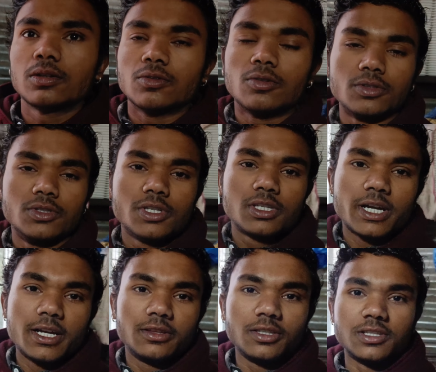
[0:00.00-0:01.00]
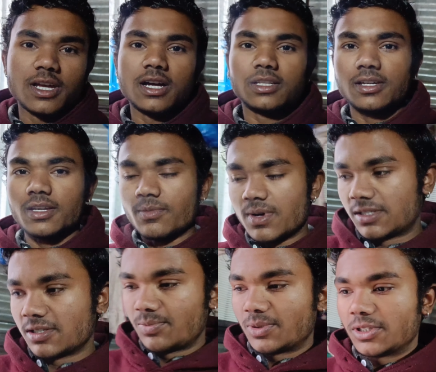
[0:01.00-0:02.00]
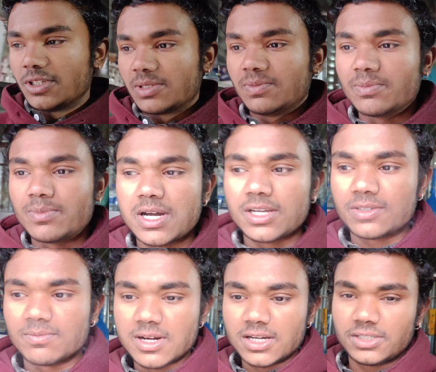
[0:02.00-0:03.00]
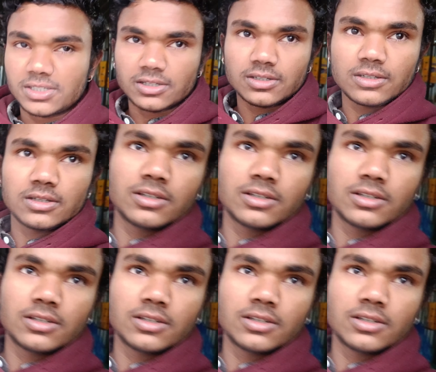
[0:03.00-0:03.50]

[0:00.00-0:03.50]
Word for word: मुझे की बात है हिमाचल प्रदेश में बारिश बारिश का